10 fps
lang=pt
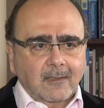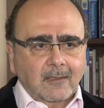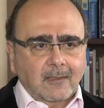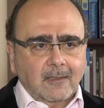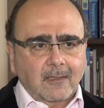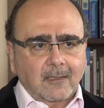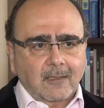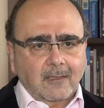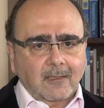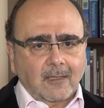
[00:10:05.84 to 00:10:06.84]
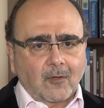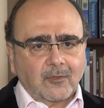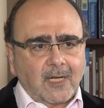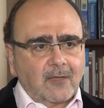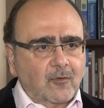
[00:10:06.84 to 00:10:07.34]
é,
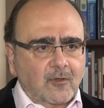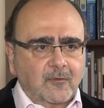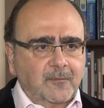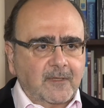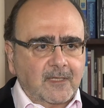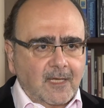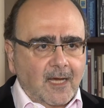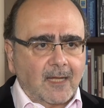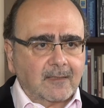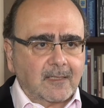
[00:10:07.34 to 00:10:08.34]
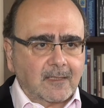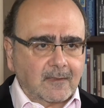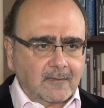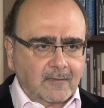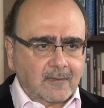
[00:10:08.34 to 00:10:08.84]
alterações
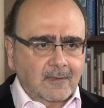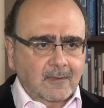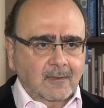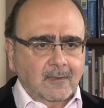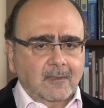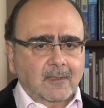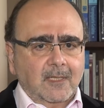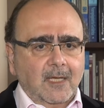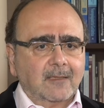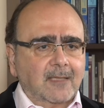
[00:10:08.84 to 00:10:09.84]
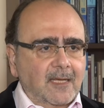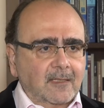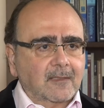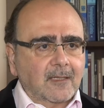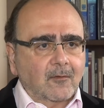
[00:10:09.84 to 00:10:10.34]
psiquiátricas que até
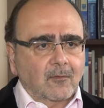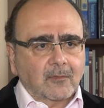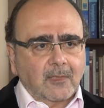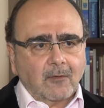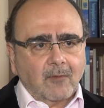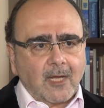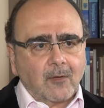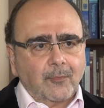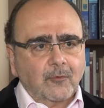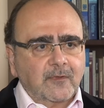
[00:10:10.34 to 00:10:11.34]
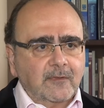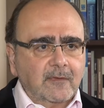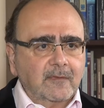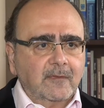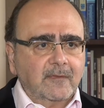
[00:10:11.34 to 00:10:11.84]
então não eram
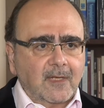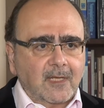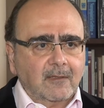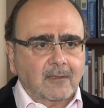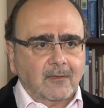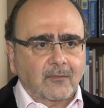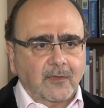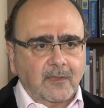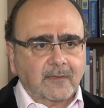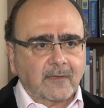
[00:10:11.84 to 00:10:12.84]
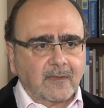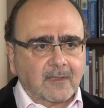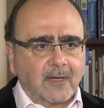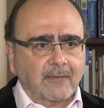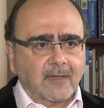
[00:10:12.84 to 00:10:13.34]
possíveis de serem vistas
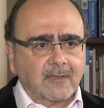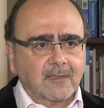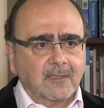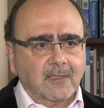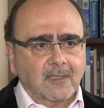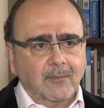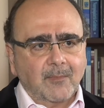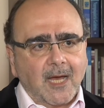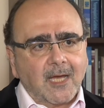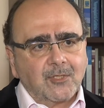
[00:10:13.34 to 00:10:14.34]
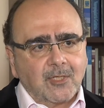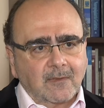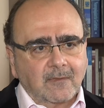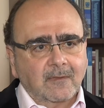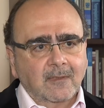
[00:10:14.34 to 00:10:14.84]
através de
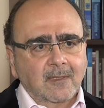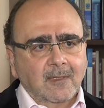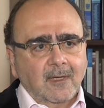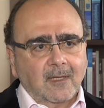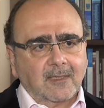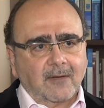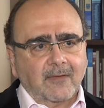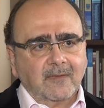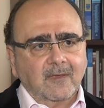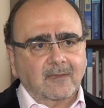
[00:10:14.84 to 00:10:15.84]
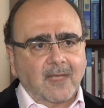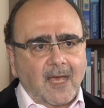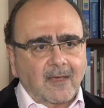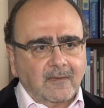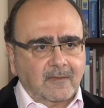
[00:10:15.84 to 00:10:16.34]
imagens, através de
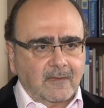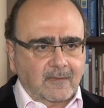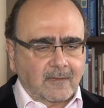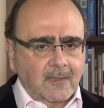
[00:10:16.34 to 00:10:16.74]
testes.